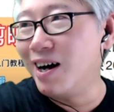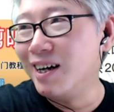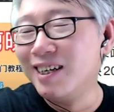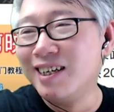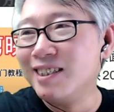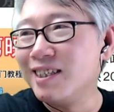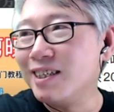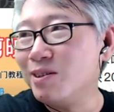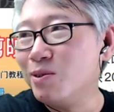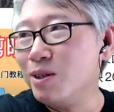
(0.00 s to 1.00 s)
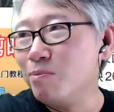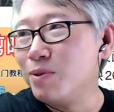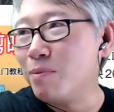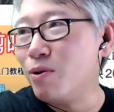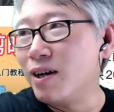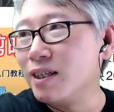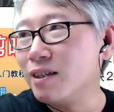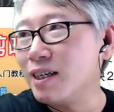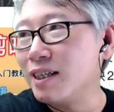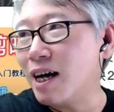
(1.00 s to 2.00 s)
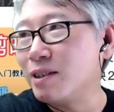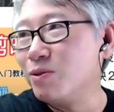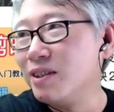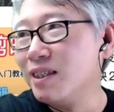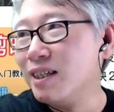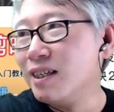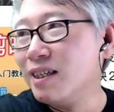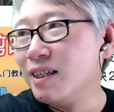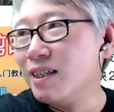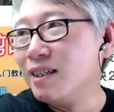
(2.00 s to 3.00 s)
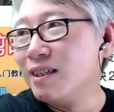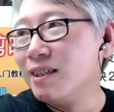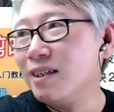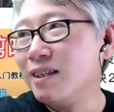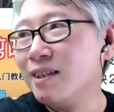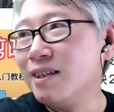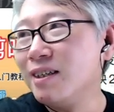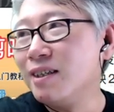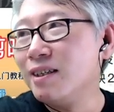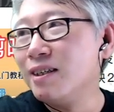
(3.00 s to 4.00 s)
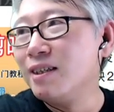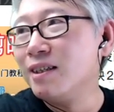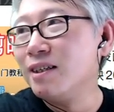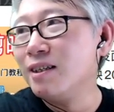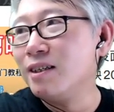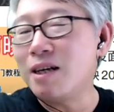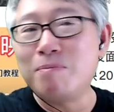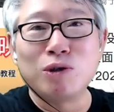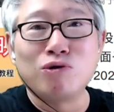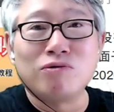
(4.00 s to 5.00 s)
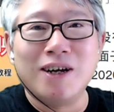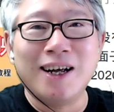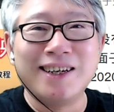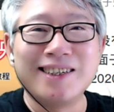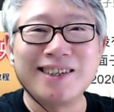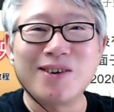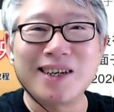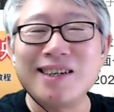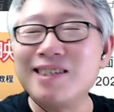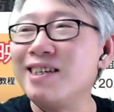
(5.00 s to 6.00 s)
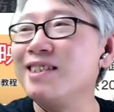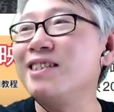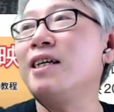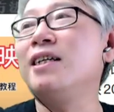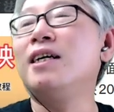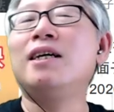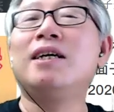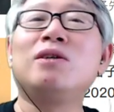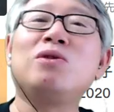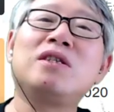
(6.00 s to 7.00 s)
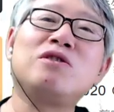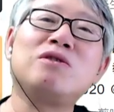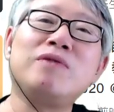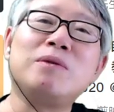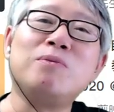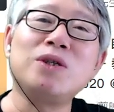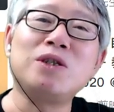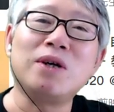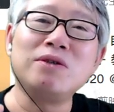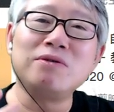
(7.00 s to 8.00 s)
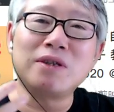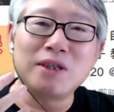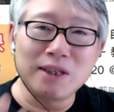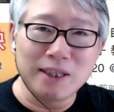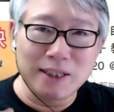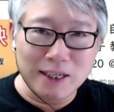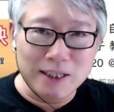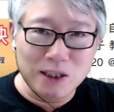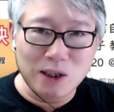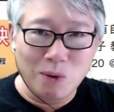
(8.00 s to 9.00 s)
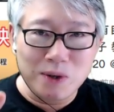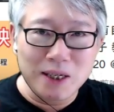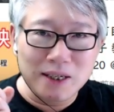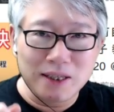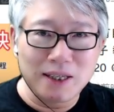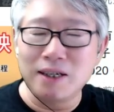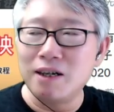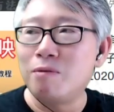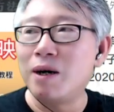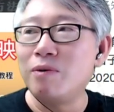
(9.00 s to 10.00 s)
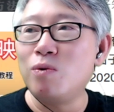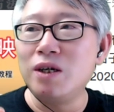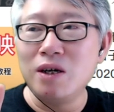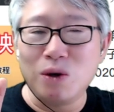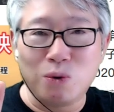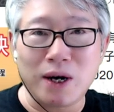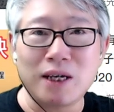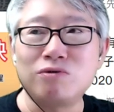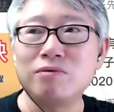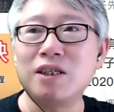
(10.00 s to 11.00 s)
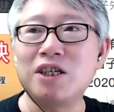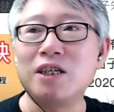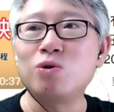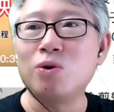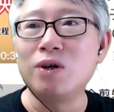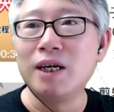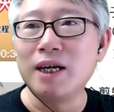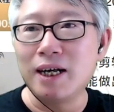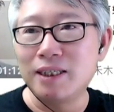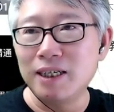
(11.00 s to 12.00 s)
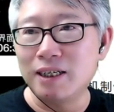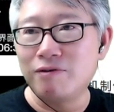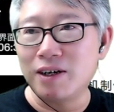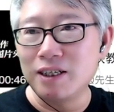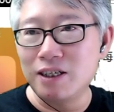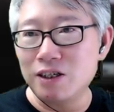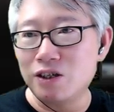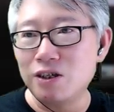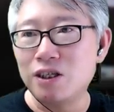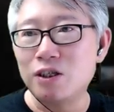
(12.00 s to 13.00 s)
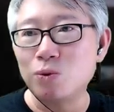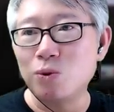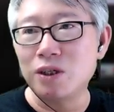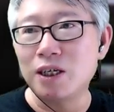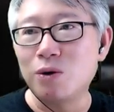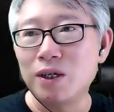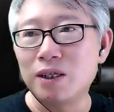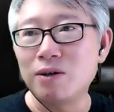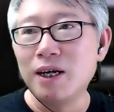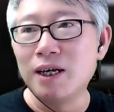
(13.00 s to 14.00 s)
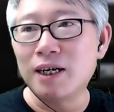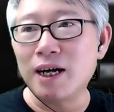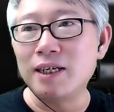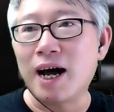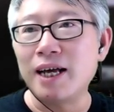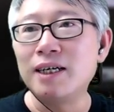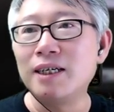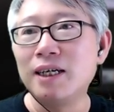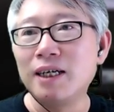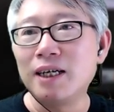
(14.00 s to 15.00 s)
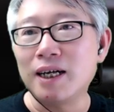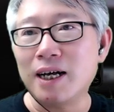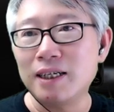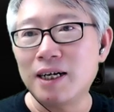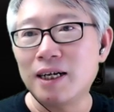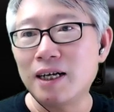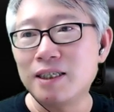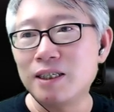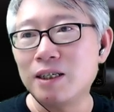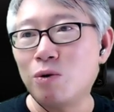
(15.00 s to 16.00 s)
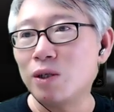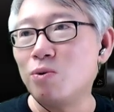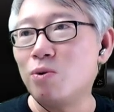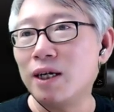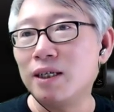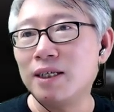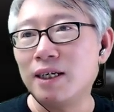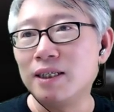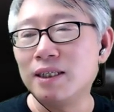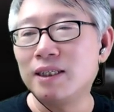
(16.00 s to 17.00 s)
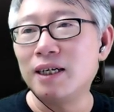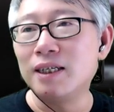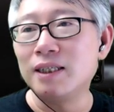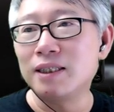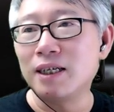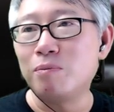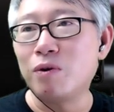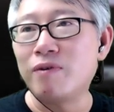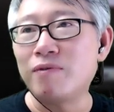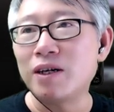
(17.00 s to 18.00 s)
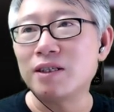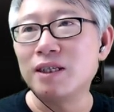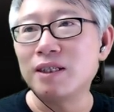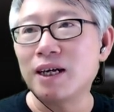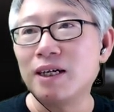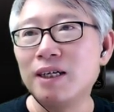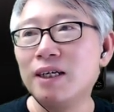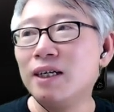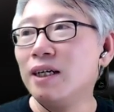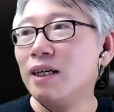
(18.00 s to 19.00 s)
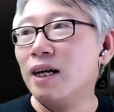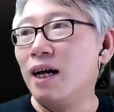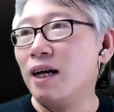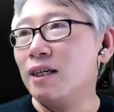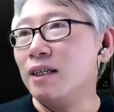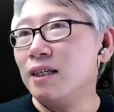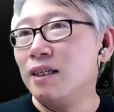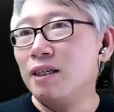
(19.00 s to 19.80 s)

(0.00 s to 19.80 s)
我啊。 这个我能并不能看到关键帧的存在。当我们选中素材，它就出现在这个位置。关键帧是用来记录此时此刻素材的所有信息，单独关键帧是没有作用的。更省时间，所以这就是为什么我喜欢用这个抖音的电脑版，我能快速的检索啊，这个地方几十期搜索的结果里头，看看哪一个啊，你看它还支持画中画的这样这样这个播放方式，你看啊，